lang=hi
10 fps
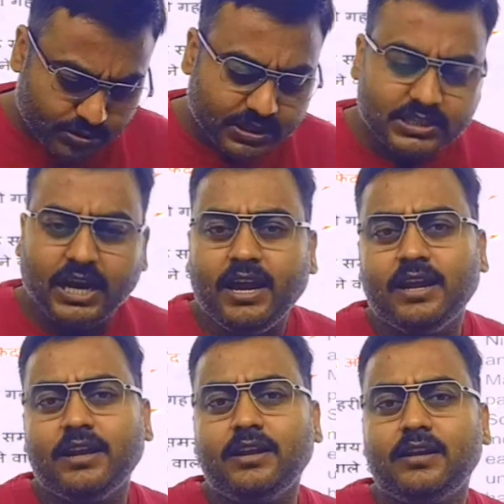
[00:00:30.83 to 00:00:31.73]
जो
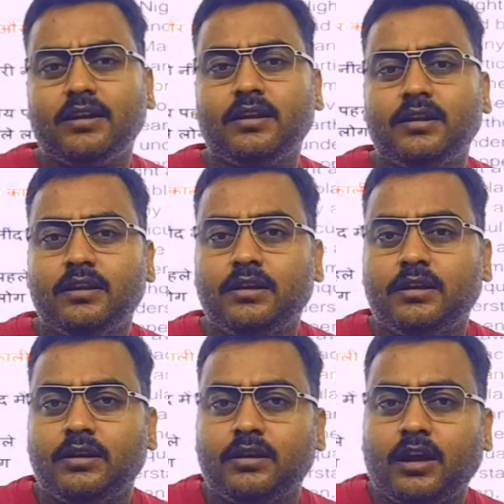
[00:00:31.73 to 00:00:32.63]
शिक्षाएं हैं
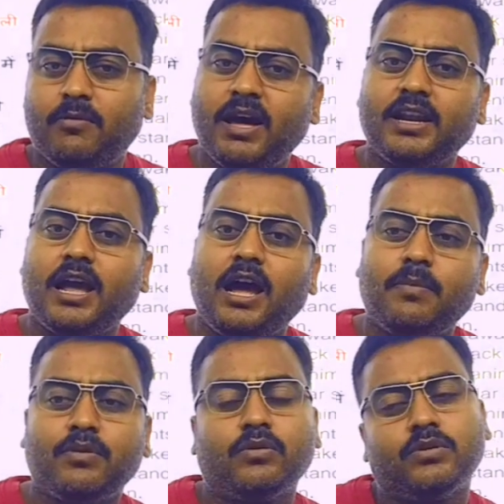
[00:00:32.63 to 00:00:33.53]
हमारी
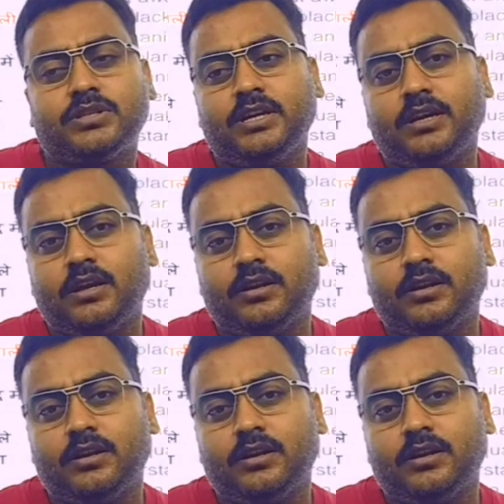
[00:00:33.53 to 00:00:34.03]
आप लोगों से